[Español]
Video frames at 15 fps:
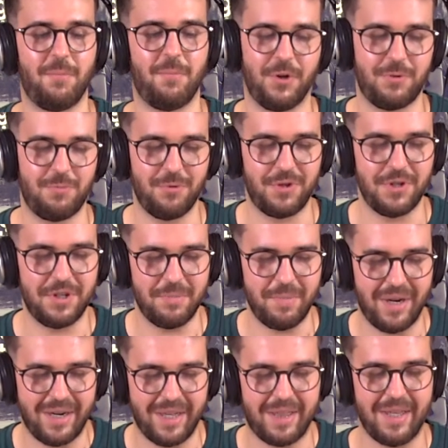Pues
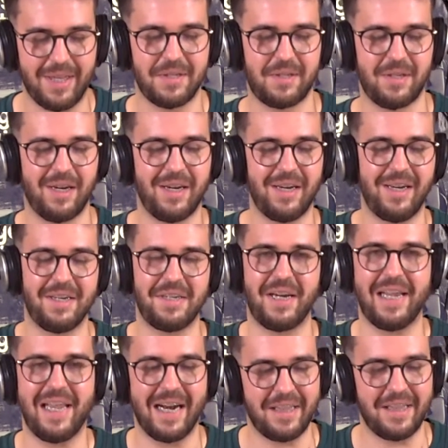muchísimas gracias, Ángeles
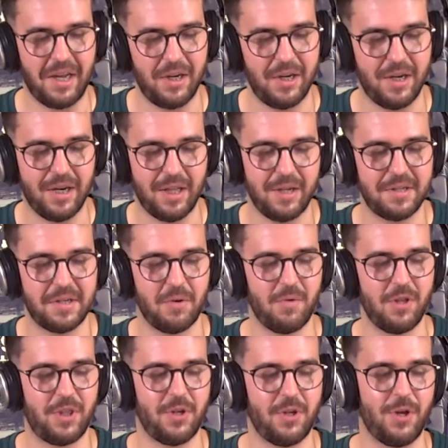Gallar, técnica del
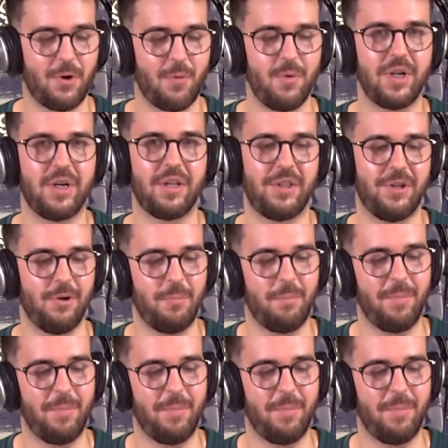Servicio de Comunicación,